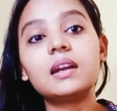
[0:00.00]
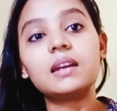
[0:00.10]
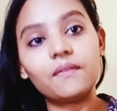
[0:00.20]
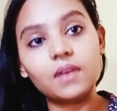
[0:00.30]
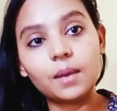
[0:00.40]

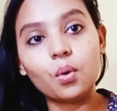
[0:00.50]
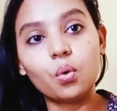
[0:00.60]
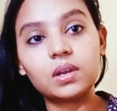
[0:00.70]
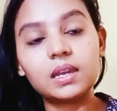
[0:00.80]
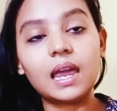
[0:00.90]
डेवलप
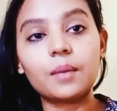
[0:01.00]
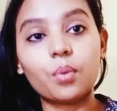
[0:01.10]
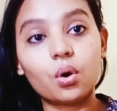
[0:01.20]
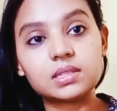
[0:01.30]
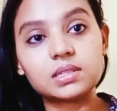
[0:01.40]
होगी एंड
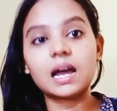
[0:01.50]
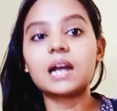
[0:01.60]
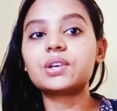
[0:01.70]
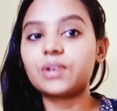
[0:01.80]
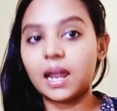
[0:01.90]
बहुत ज़्यादा
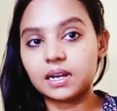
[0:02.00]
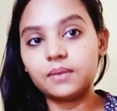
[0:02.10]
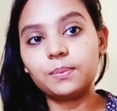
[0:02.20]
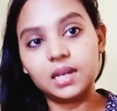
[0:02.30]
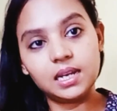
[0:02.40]

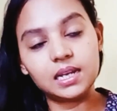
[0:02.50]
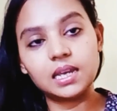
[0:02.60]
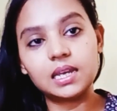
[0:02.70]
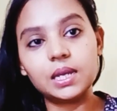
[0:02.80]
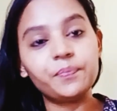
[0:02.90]
अट्रैक्टिव भी
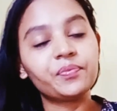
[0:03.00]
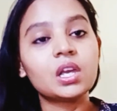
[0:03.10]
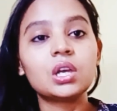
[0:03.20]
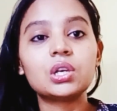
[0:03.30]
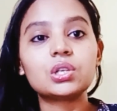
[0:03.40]
लगेगी
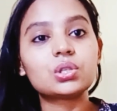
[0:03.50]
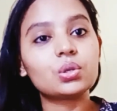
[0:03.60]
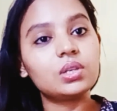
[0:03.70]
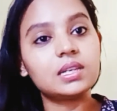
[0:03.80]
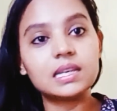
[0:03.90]
सो
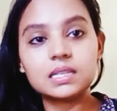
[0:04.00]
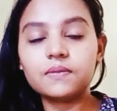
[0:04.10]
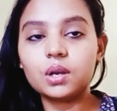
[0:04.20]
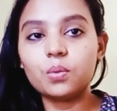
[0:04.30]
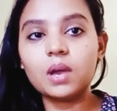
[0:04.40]
so, इस
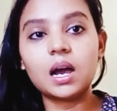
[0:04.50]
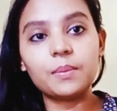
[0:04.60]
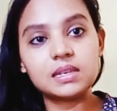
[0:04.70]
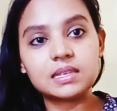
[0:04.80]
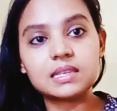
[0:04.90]
वीडियो में हम
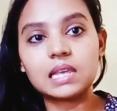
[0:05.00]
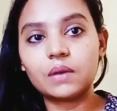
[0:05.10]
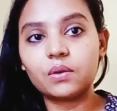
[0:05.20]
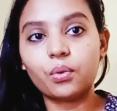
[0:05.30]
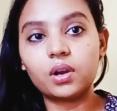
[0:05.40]
ऐसे
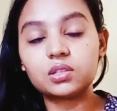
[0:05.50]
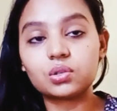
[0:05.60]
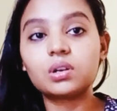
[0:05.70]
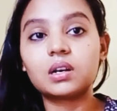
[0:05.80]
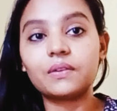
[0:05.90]
सेवन पॉइंट्स
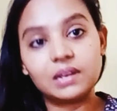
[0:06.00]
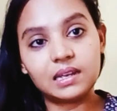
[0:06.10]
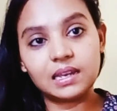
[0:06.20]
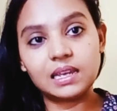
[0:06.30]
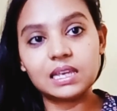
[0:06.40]
को कवर
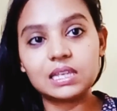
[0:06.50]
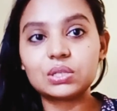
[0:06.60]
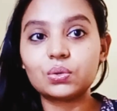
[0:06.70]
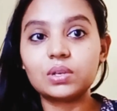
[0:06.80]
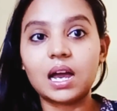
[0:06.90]
करेंगे सो
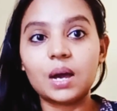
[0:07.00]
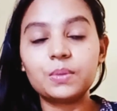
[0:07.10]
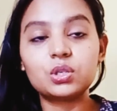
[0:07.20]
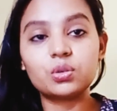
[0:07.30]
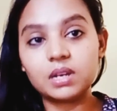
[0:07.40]
so, यहाँ पे
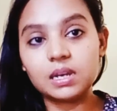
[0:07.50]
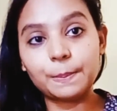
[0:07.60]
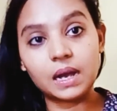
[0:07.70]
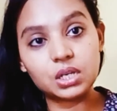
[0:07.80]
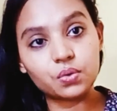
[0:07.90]
जो मैंने
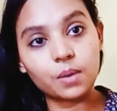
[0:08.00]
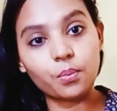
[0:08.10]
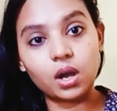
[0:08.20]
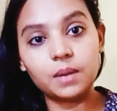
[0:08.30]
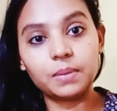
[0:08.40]
पांचवा
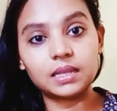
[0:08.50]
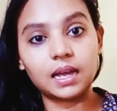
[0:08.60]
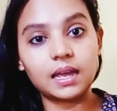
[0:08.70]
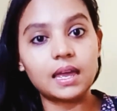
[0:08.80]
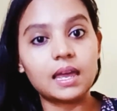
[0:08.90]
पॉइंट
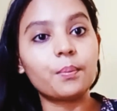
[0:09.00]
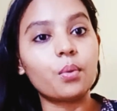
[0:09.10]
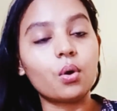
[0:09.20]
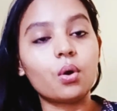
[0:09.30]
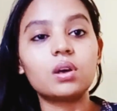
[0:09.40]
बताया है
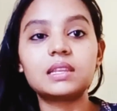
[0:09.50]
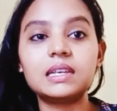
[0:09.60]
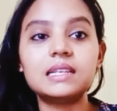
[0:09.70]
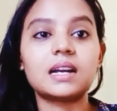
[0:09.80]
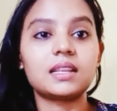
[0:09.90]
बहुत
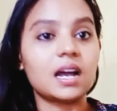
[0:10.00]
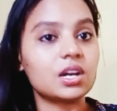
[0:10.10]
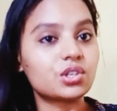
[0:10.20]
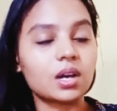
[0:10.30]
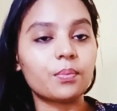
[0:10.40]
ही ज़्यादा
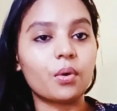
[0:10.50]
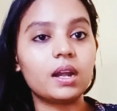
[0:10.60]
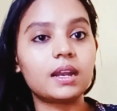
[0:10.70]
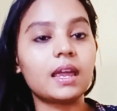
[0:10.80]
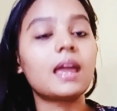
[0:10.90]
अच्छा
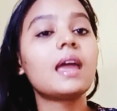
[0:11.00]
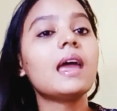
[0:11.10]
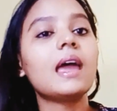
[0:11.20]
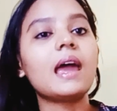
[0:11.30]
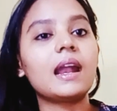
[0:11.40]
पॉइंट है
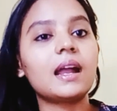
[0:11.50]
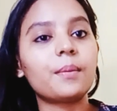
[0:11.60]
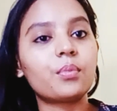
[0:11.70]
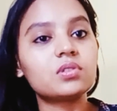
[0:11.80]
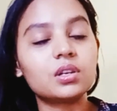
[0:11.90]
एंड
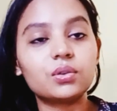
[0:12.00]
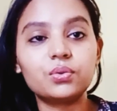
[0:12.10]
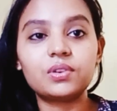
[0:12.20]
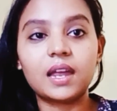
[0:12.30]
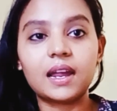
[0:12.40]
आपको ज़रूर
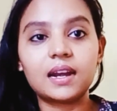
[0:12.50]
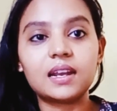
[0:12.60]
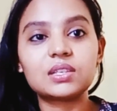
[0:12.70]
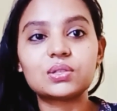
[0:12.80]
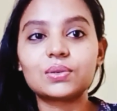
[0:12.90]
ट्राई करना
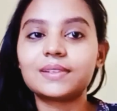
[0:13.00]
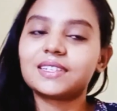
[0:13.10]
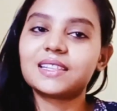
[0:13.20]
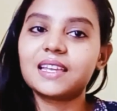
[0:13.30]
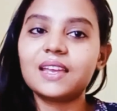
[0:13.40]
है सो so,
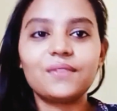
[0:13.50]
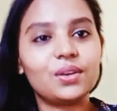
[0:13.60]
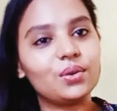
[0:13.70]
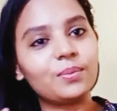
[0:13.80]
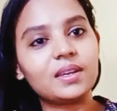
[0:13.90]
चलते हैं
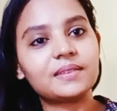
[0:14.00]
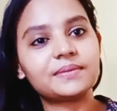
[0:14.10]
वीडियो में